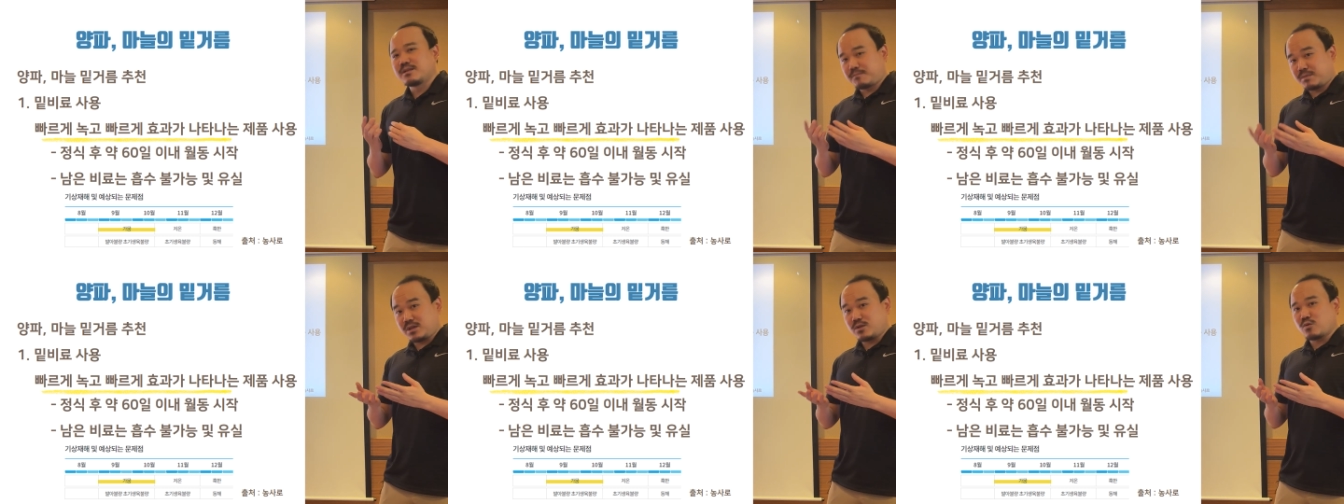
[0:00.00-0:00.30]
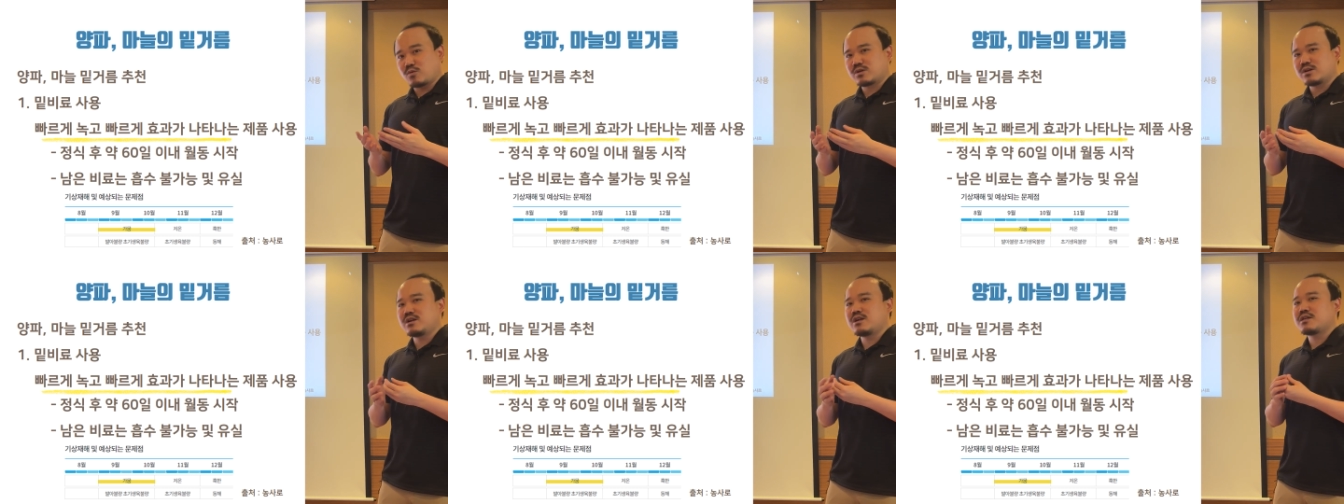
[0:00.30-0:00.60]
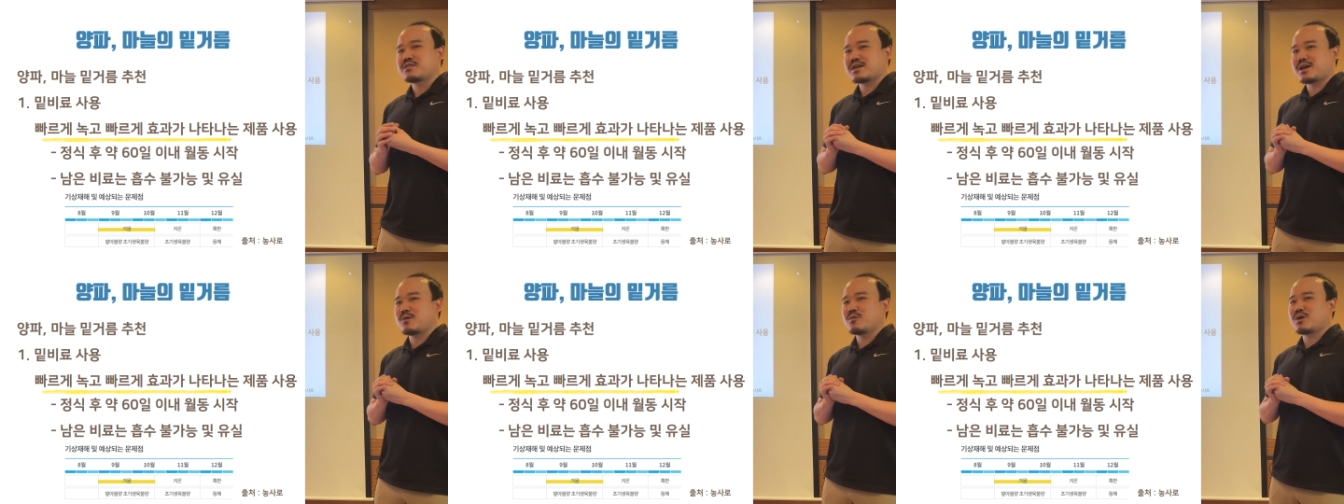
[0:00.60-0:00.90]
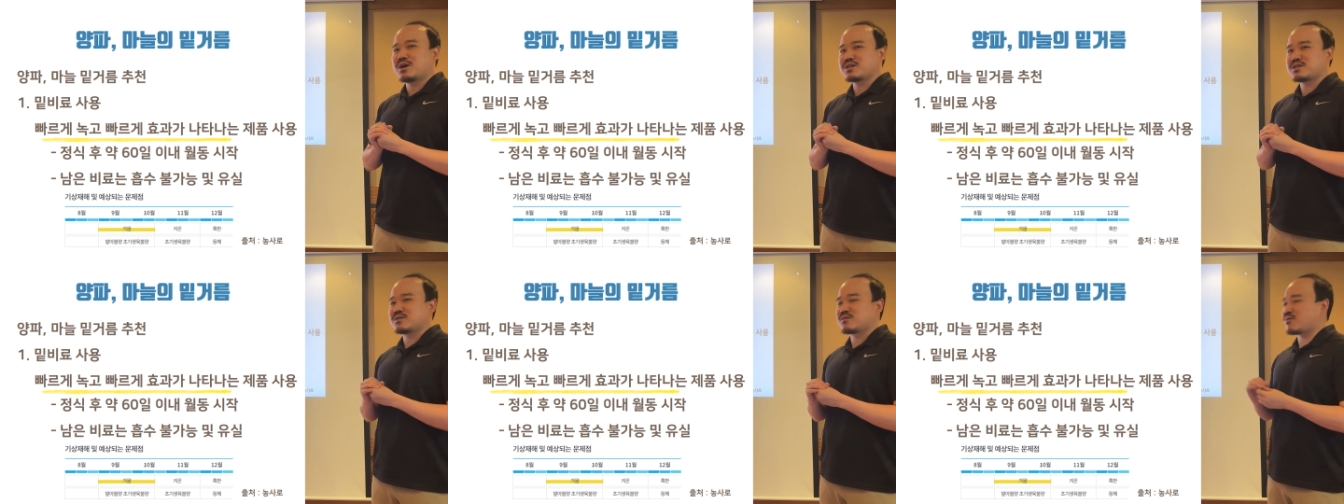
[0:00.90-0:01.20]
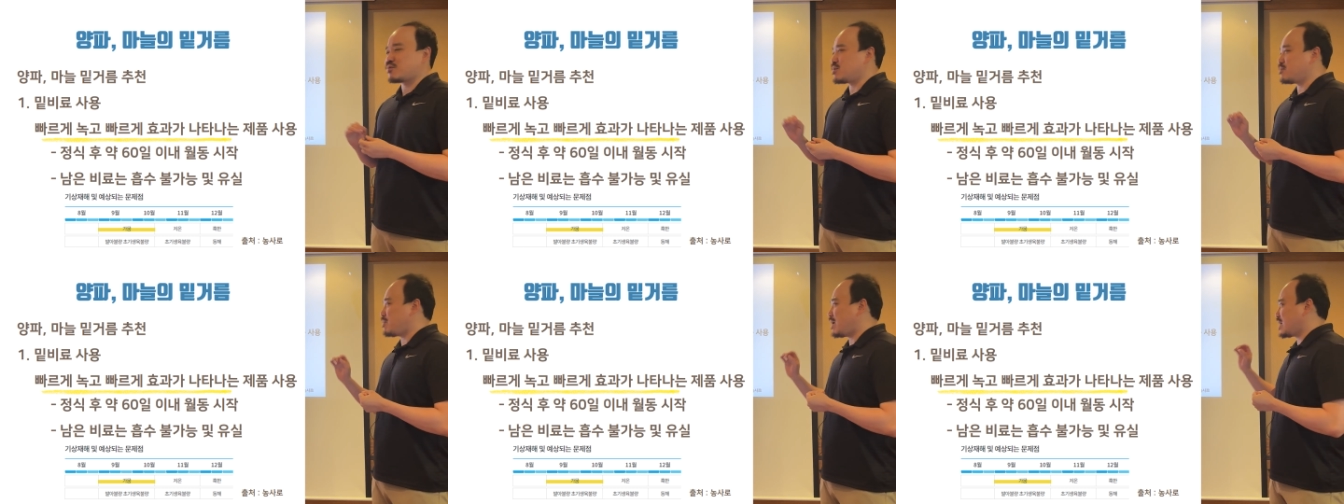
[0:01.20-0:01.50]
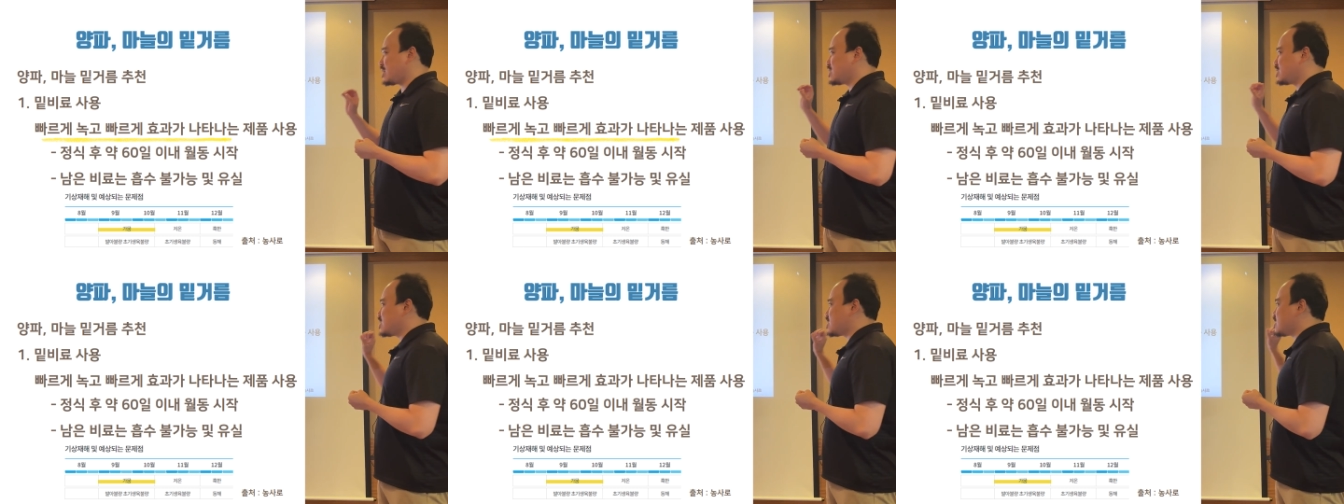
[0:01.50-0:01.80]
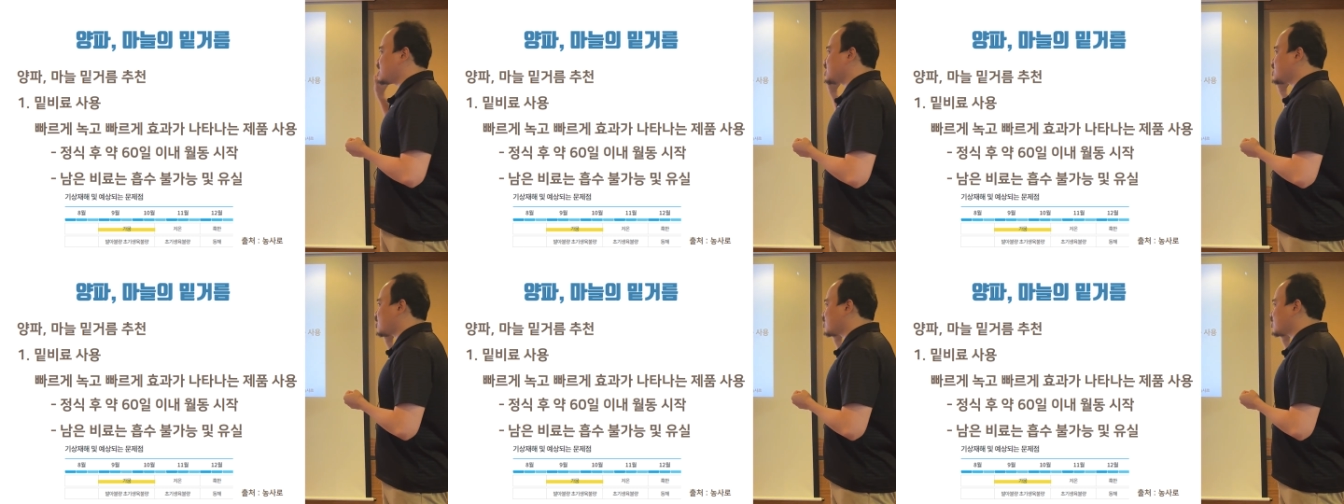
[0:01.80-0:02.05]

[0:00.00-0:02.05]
비종을 사용하시는 것을 반드시